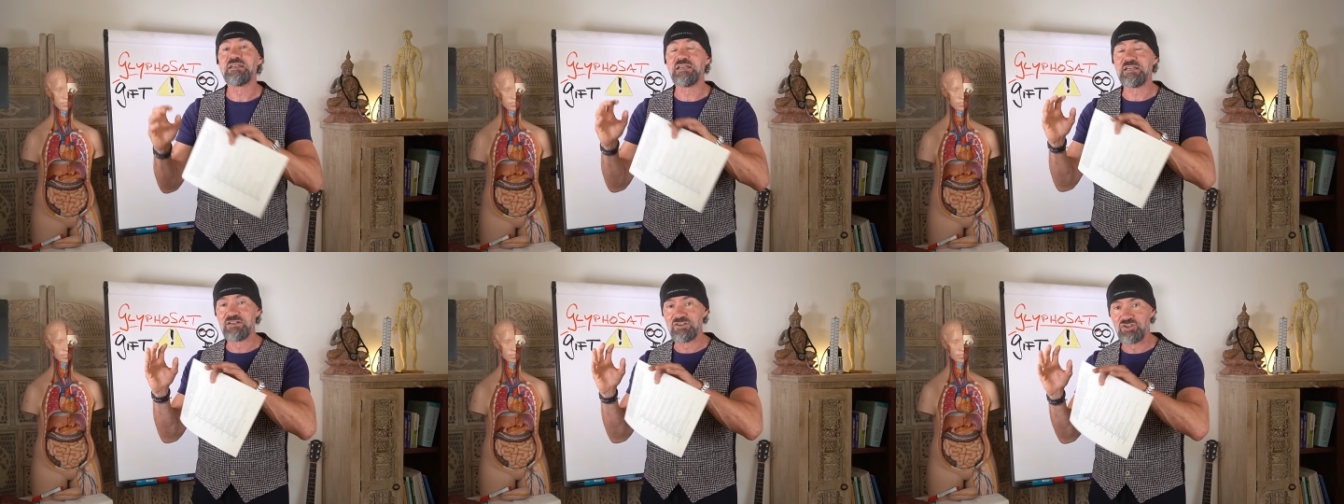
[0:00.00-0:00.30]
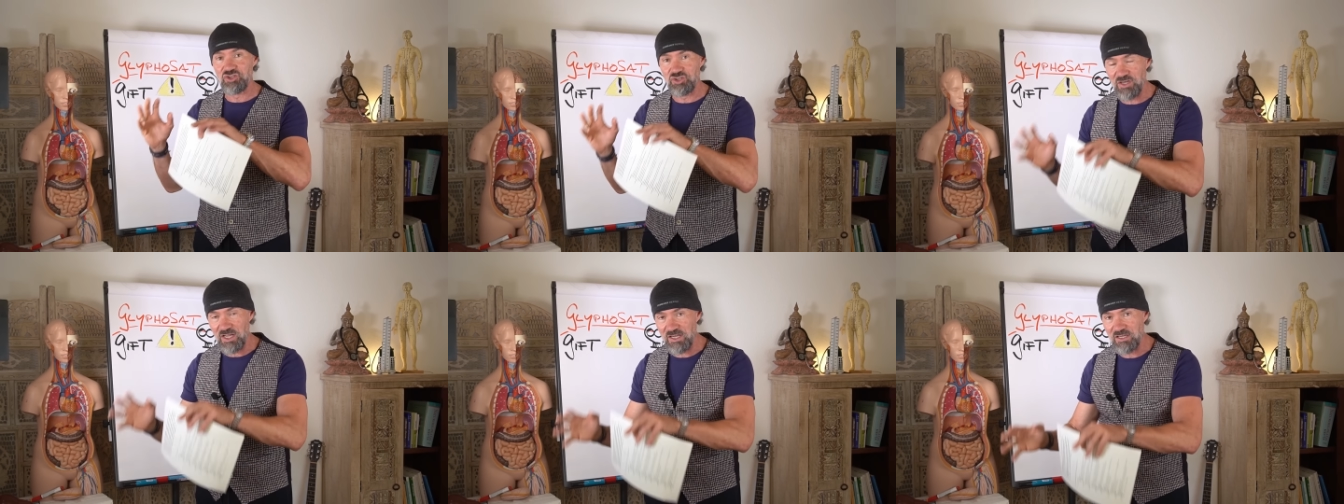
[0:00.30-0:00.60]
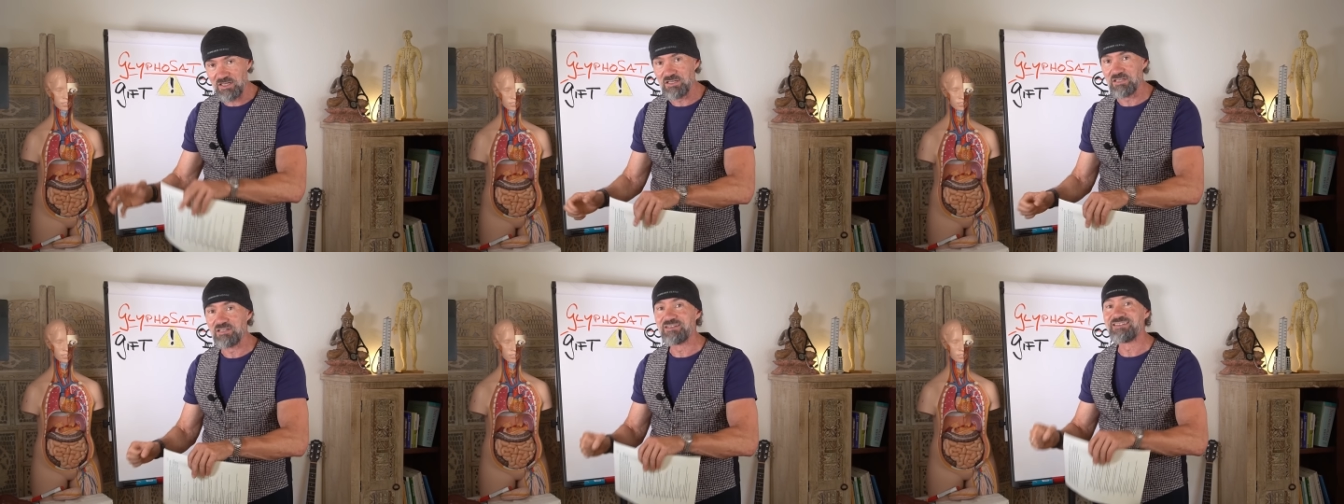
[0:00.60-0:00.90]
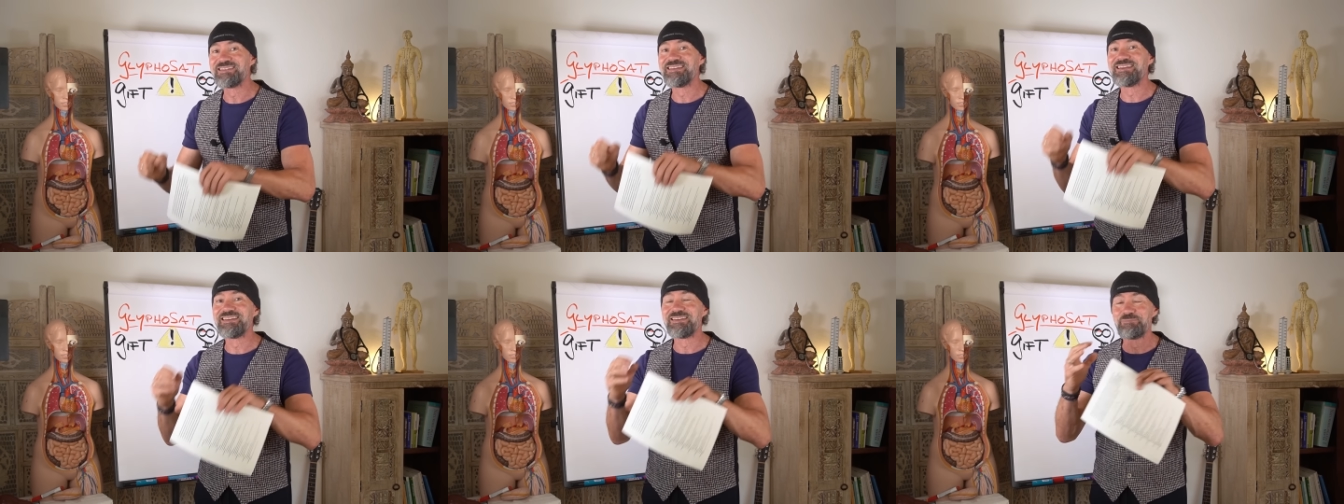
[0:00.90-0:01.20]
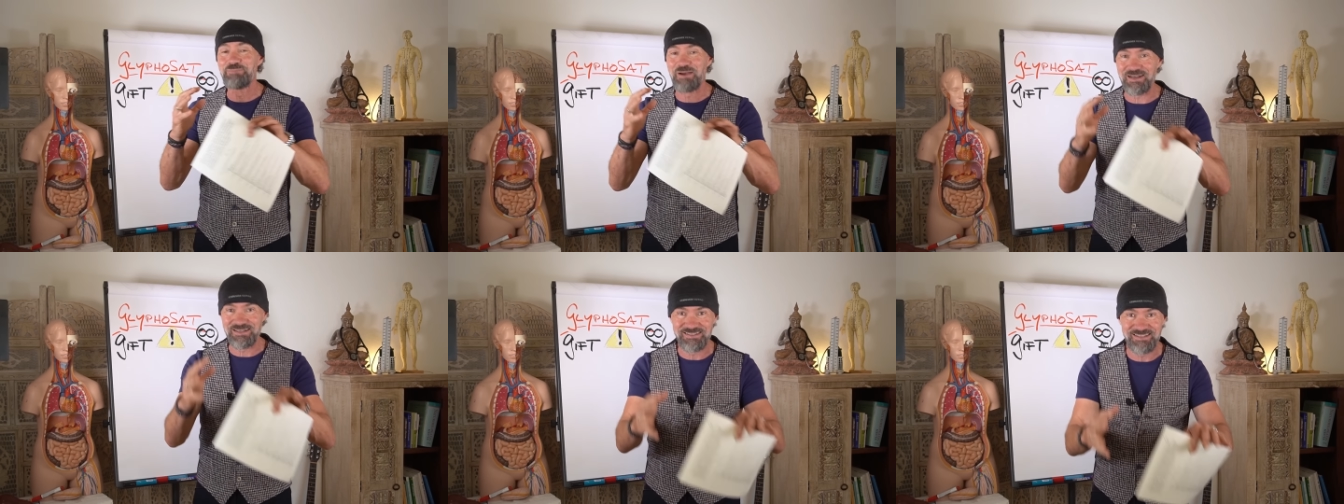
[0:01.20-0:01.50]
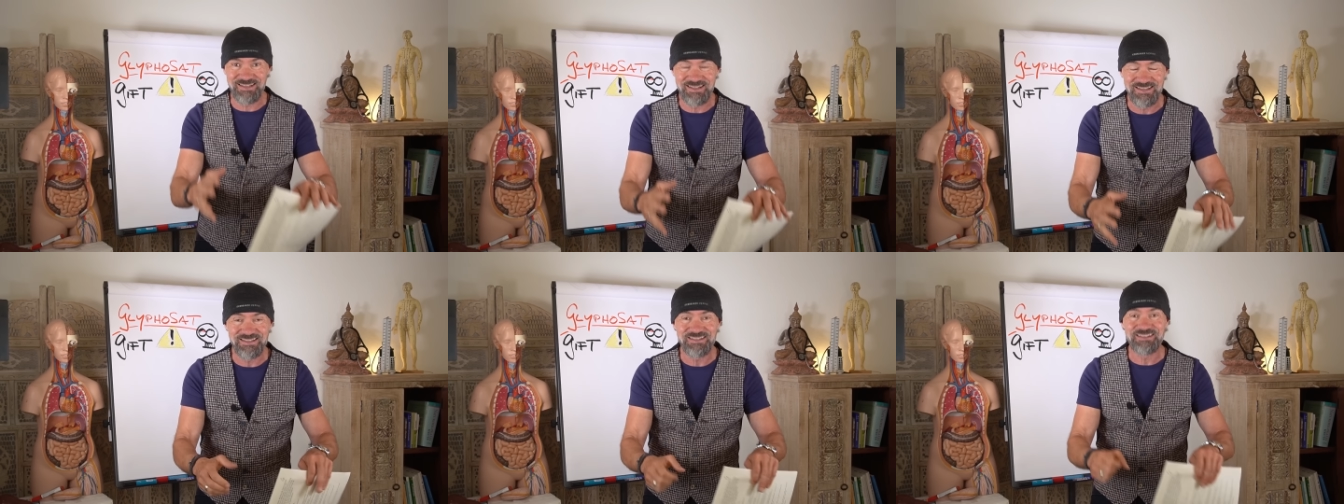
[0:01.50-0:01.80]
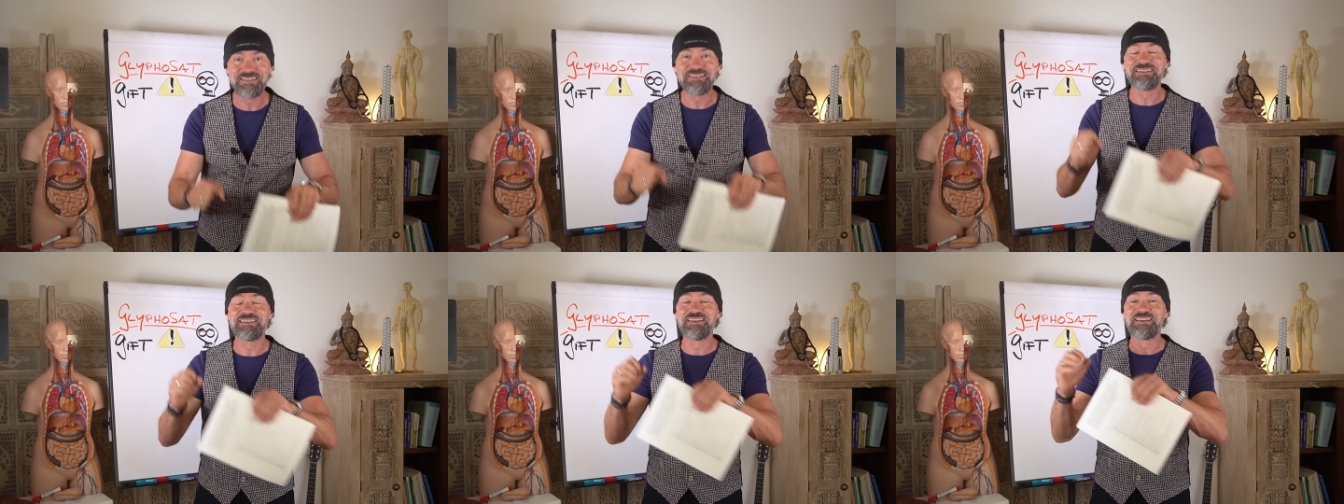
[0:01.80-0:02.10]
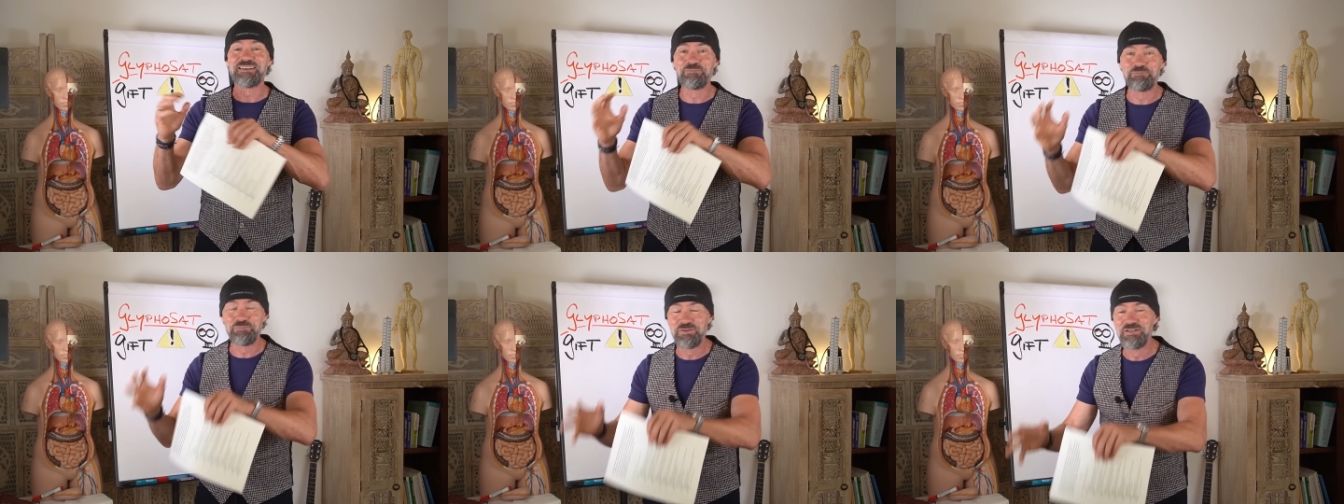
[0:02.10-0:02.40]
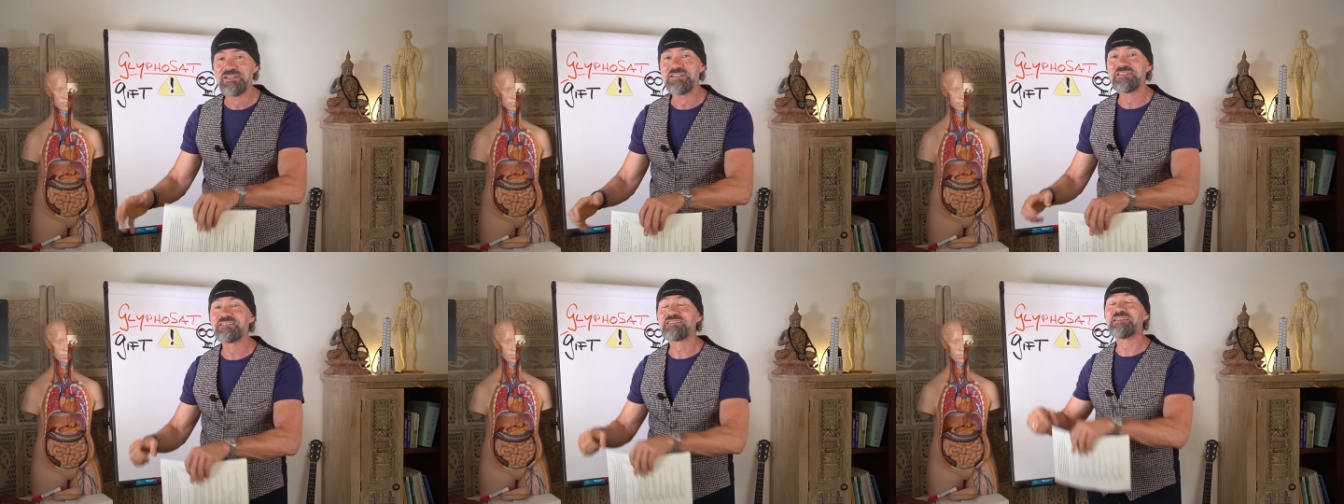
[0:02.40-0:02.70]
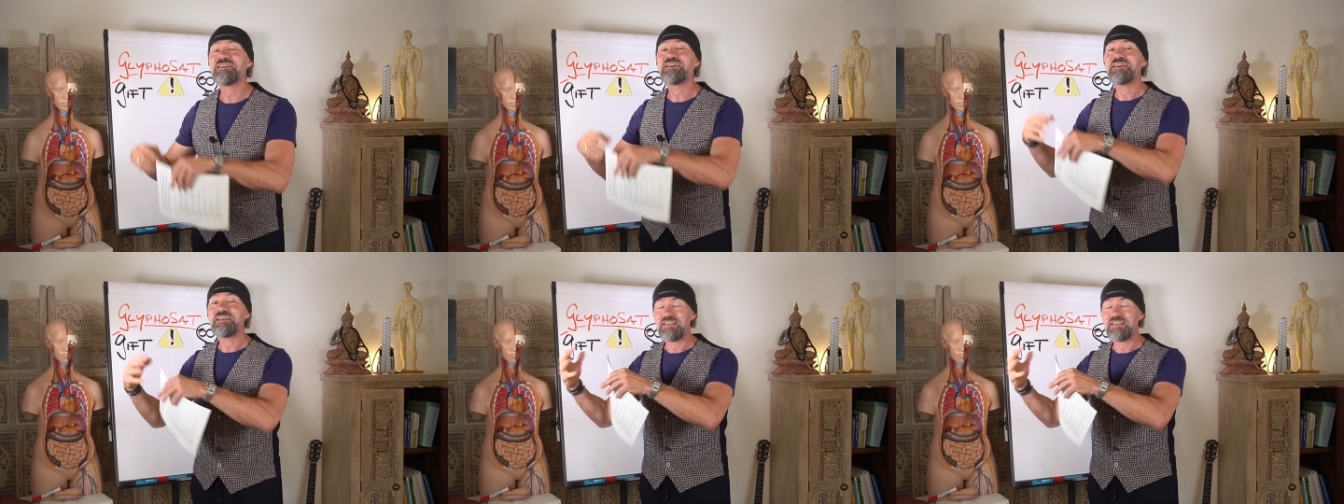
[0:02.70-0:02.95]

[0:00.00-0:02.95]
gegen Schnecken, gegen Bakterien, gegen Pilze